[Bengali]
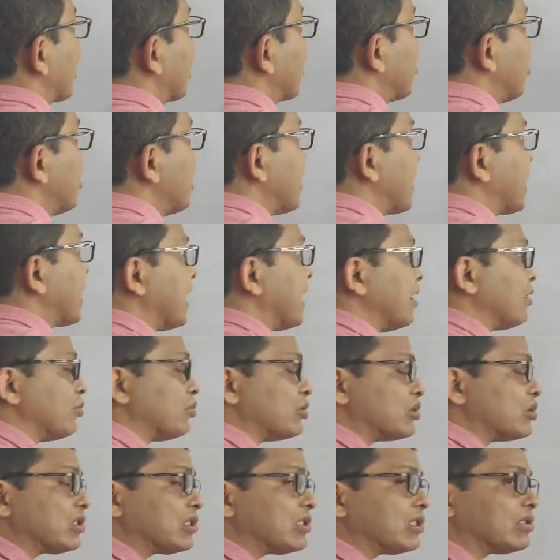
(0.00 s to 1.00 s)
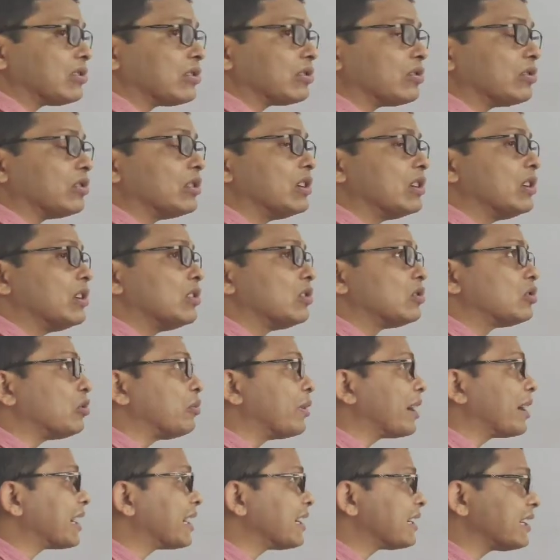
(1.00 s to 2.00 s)
একই রেখায় অবস্থিত
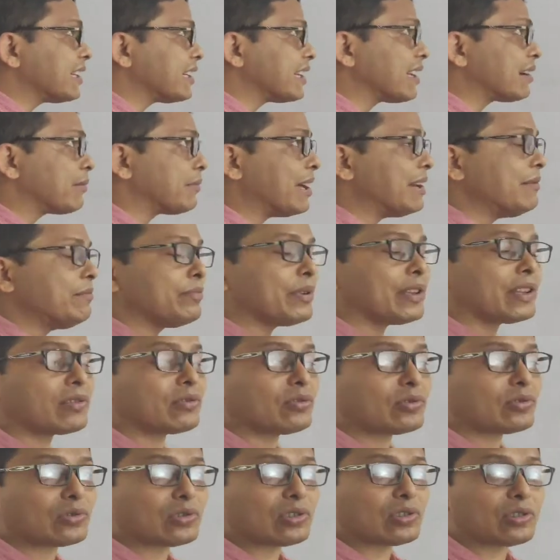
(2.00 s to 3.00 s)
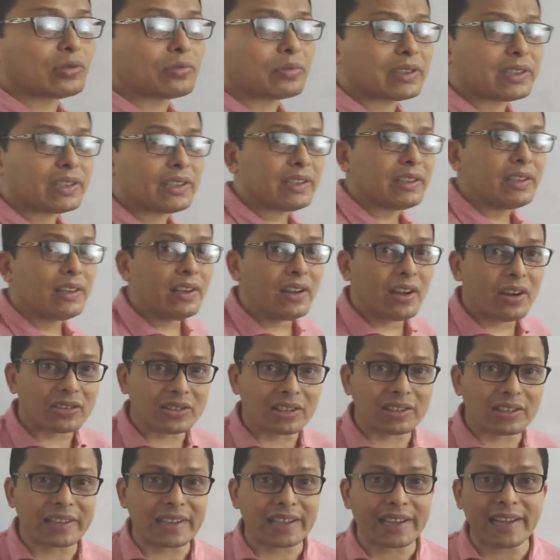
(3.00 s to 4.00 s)
তোমাকে টি এর মান বের করতে হবে
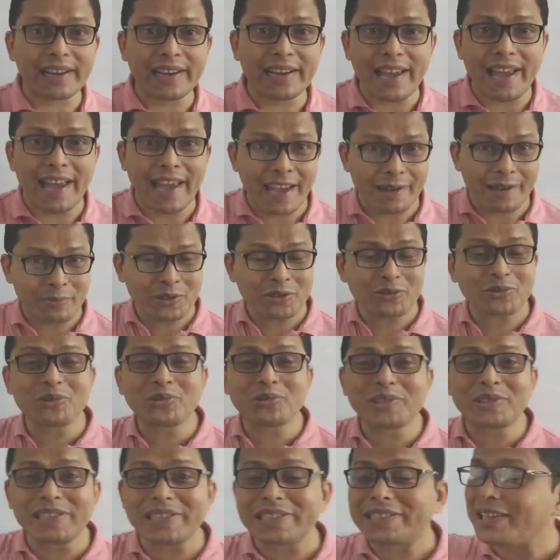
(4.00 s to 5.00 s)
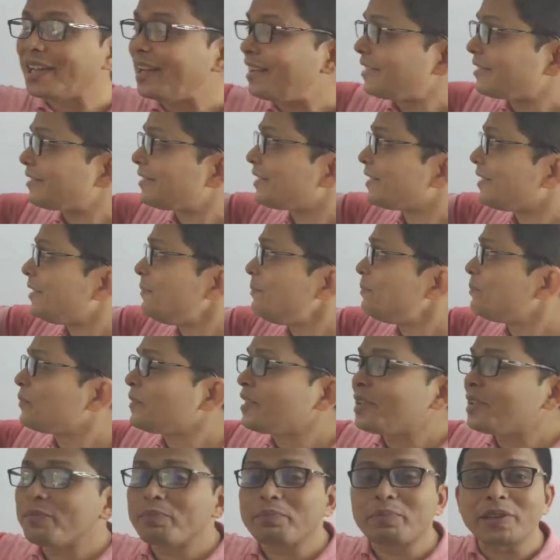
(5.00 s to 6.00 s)
অর্থাৎ এখানে এ বিন্দু যেটা আছে
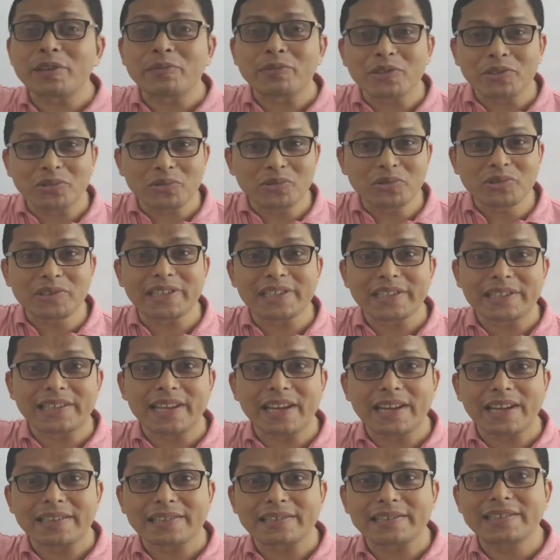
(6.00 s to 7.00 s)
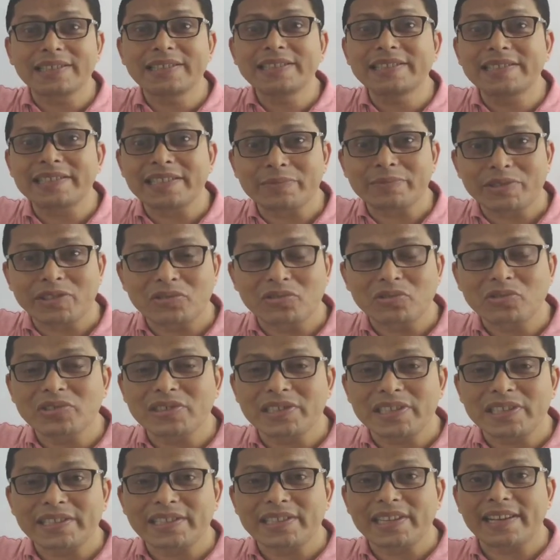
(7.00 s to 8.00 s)
বি বিন্দু যেটা আছে সি বিন্দু
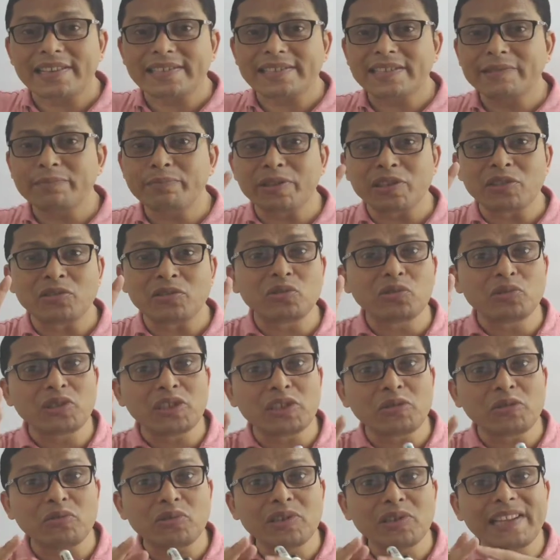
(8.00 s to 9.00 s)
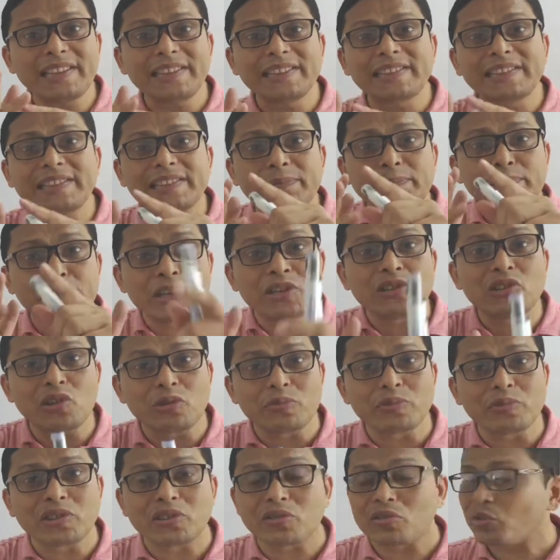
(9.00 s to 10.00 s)
যেটা আছে বিন্দু তিনোটা ভিন্ন
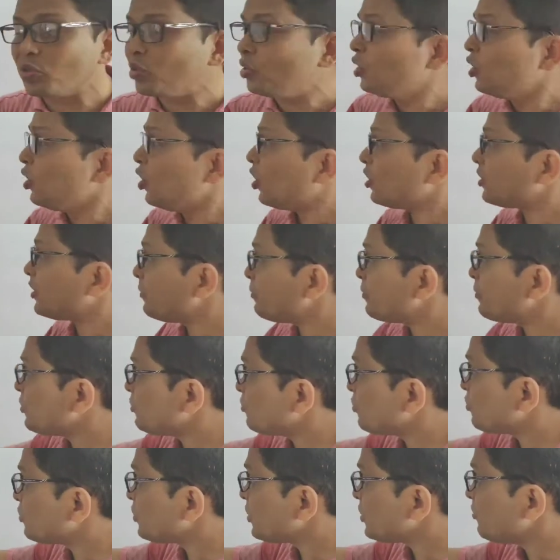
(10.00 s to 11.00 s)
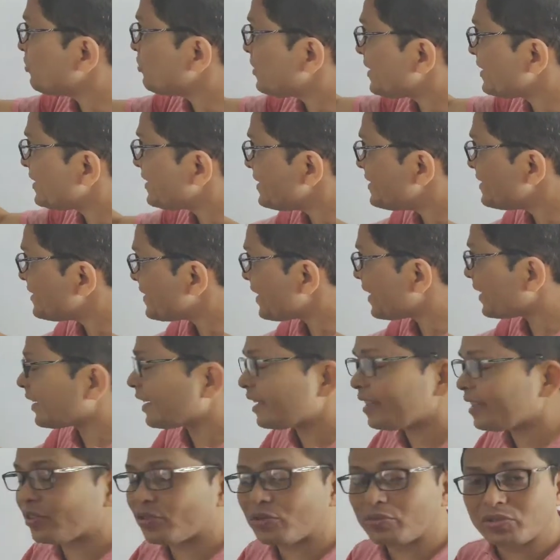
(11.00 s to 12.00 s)
ভিন্ন অর্থাৎ বিন্দু তিনোটা তিন
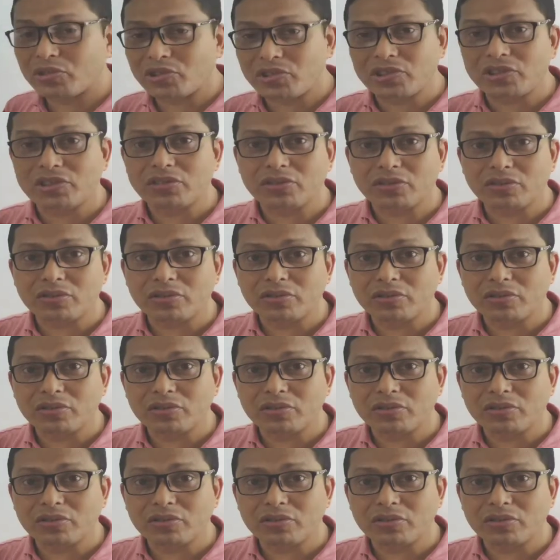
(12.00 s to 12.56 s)
জায়গায় অবস্থিত